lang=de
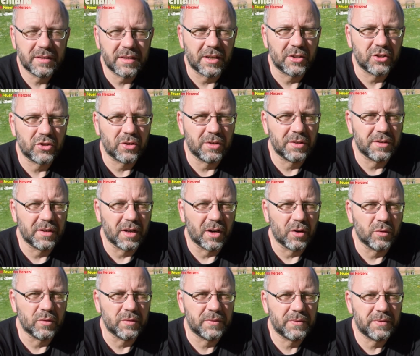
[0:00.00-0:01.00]
dann schon
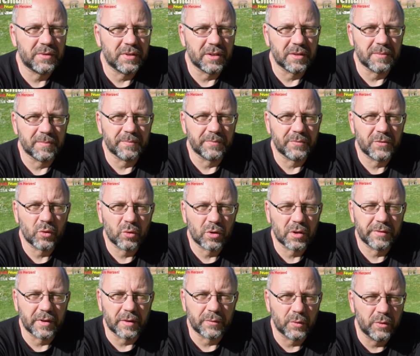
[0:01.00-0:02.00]
auf ähm,
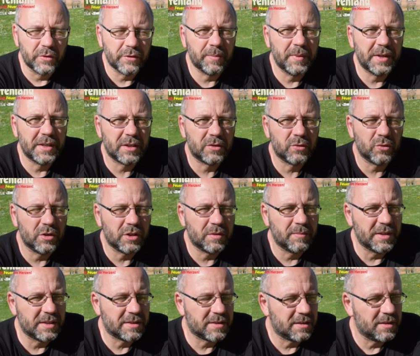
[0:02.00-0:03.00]
ungefähr 5 Meter
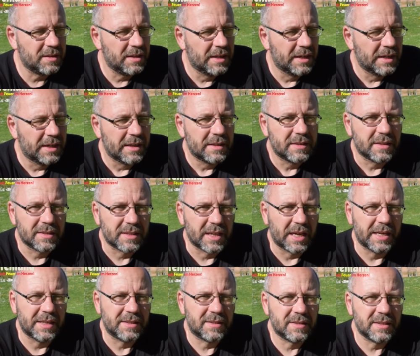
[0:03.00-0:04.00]
Durchmesser. Das
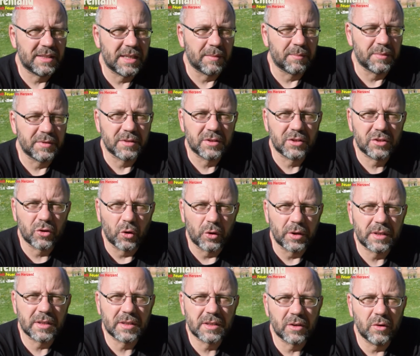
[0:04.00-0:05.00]
heißt, ich habe ein
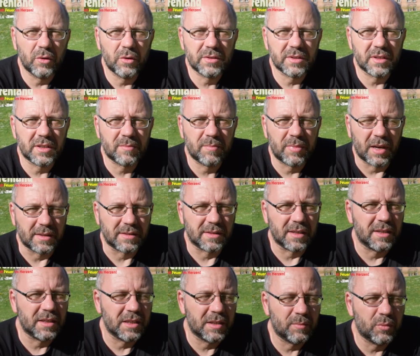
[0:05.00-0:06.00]
deutlich größeres
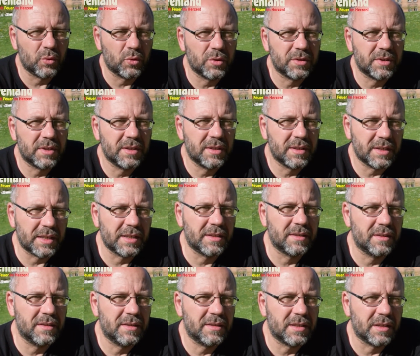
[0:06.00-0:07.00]
Platzangebot
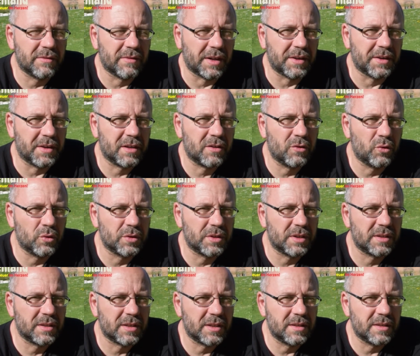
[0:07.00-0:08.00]
in der Wanderkode
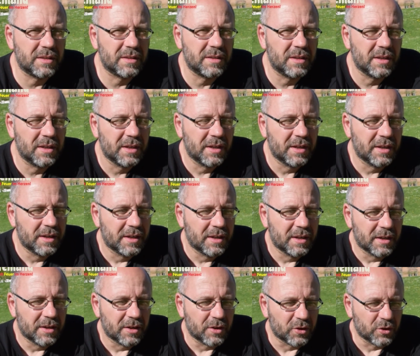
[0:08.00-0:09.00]
drin
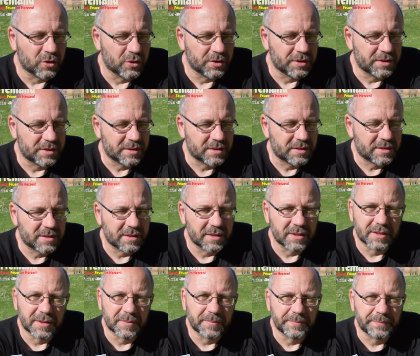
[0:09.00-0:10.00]
und
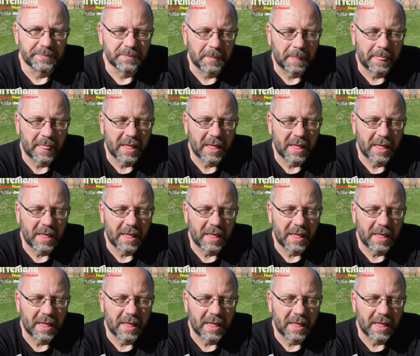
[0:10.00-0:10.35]
ähm,